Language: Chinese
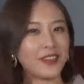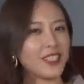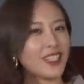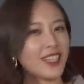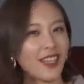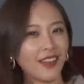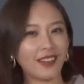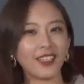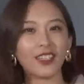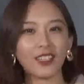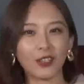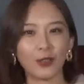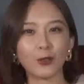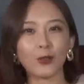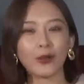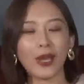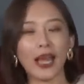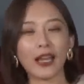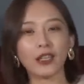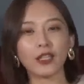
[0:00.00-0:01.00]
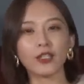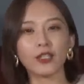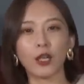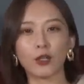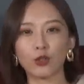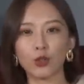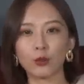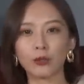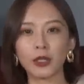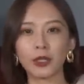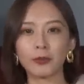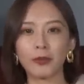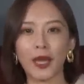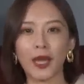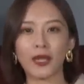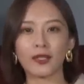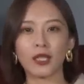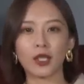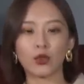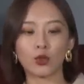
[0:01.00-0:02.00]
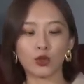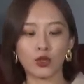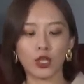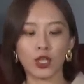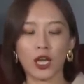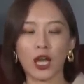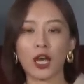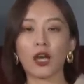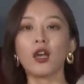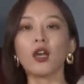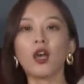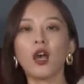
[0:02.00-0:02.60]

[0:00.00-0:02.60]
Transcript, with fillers: 分享那个匈牙利小众品牌 Nuszka。